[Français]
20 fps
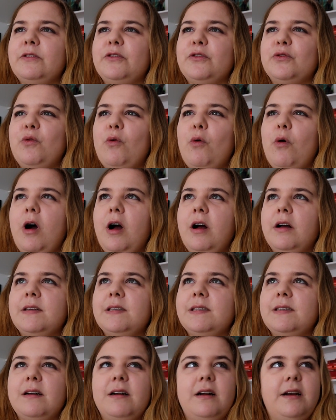je crois
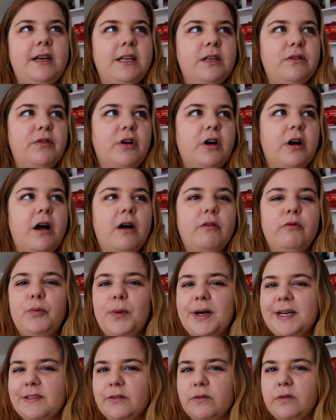5 livres à vous
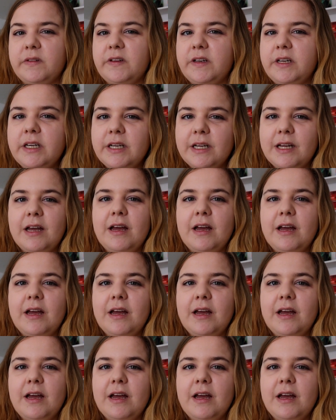présenter